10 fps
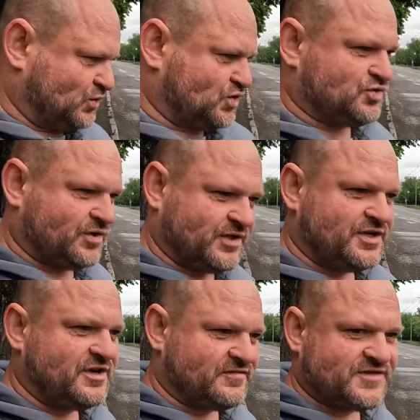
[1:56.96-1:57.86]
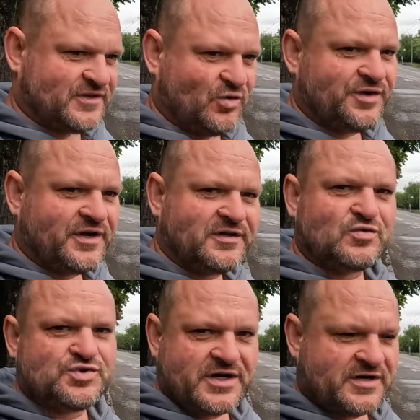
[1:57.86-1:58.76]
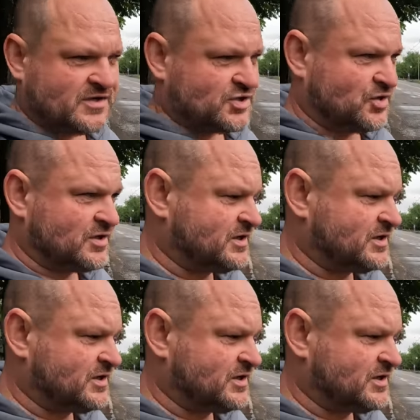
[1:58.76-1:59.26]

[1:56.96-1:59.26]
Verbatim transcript: То, что это не в салоне, это уже хорошо.